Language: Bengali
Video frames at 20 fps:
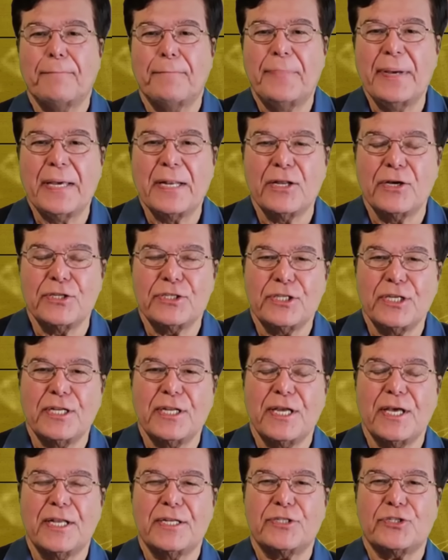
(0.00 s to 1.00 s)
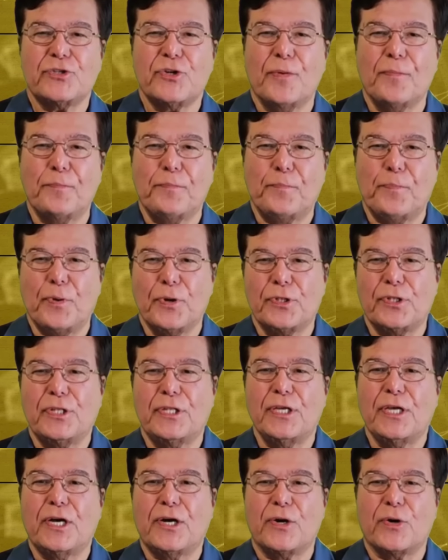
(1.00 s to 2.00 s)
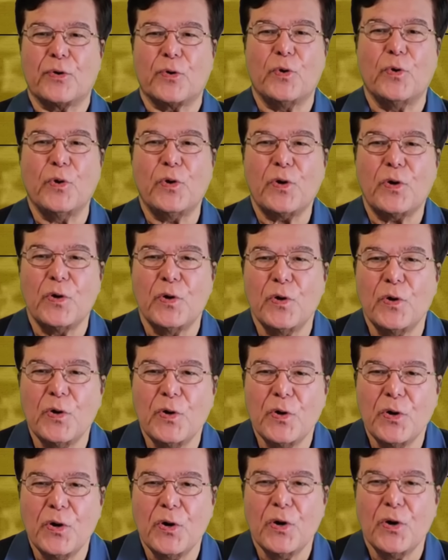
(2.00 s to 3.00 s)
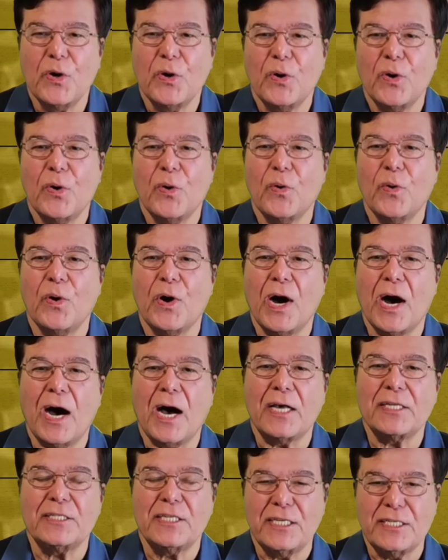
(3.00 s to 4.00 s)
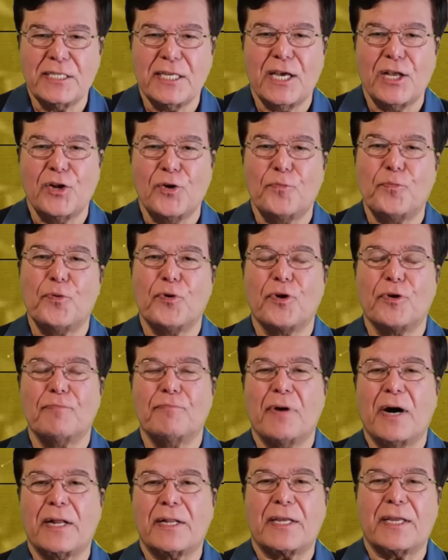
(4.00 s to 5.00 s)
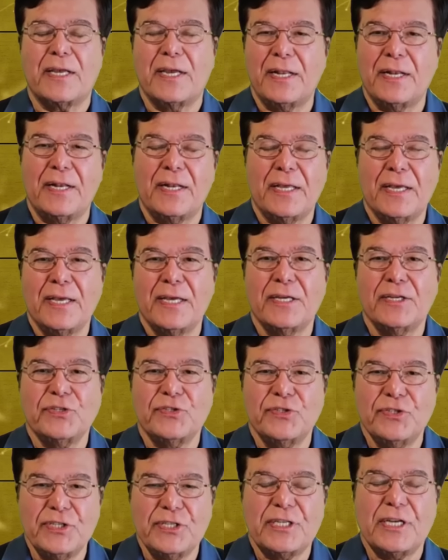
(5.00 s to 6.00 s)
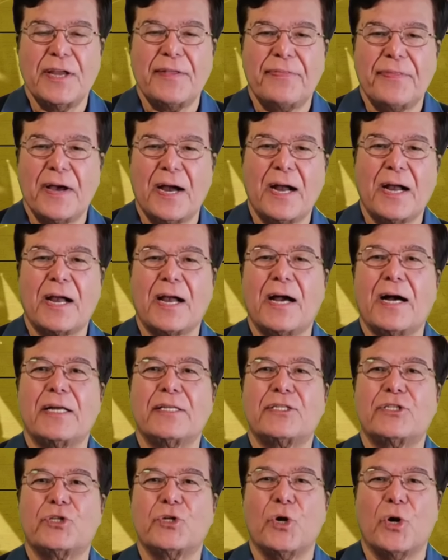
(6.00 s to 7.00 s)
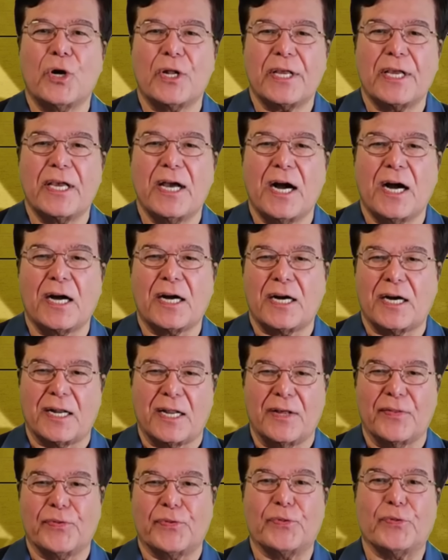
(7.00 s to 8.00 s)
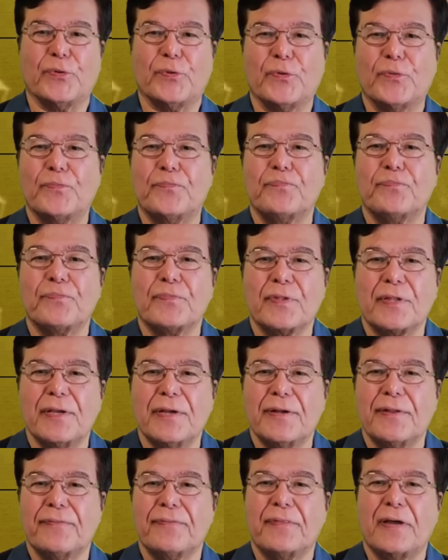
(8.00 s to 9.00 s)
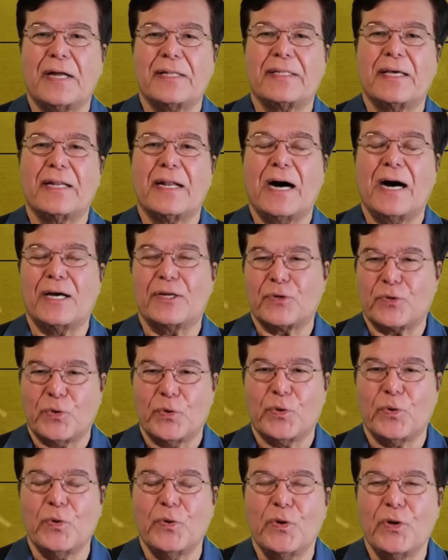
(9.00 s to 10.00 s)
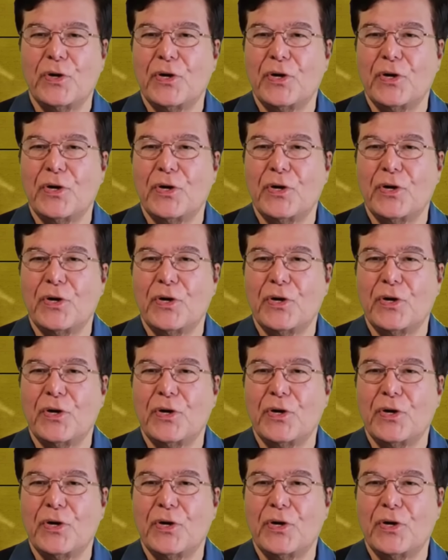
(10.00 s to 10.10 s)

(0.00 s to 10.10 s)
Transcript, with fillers: বেনজিরের সম্পত্তি ক্রোক ও আজিজের উপর মার্কিন নিষেধাজ্ঞা জ্বরে আক্রান্ত তাদের আর কোনো